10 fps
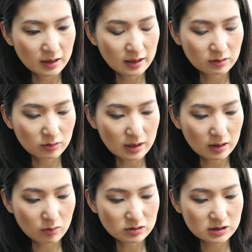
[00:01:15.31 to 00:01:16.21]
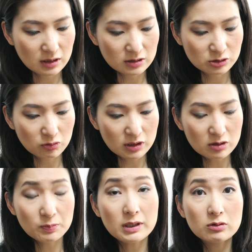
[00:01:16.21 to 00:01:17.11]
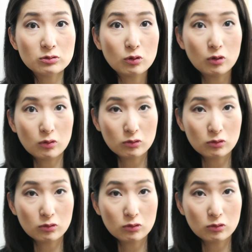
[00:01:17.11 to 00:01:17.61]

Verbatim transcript: えー、っとねこちらショッキングピンクと